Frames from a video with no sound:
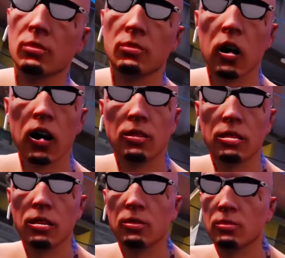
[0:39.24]
Se você
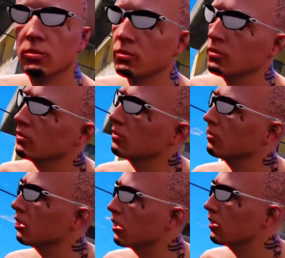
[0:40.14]
já é inscrito,
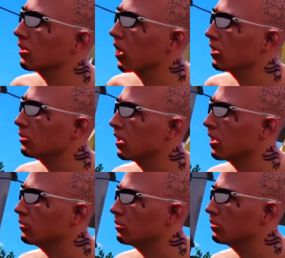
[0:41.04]
compartilha com
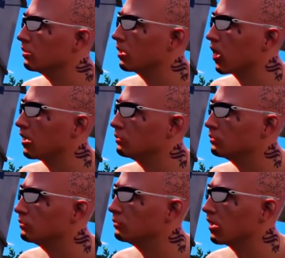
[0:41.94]
geral, demorou?
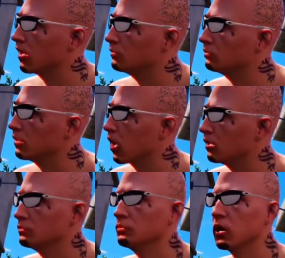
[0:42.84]
Se você não
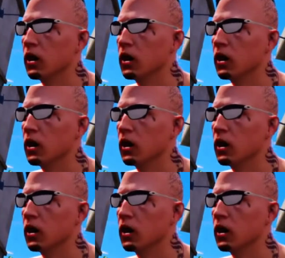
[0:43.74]
fazer isso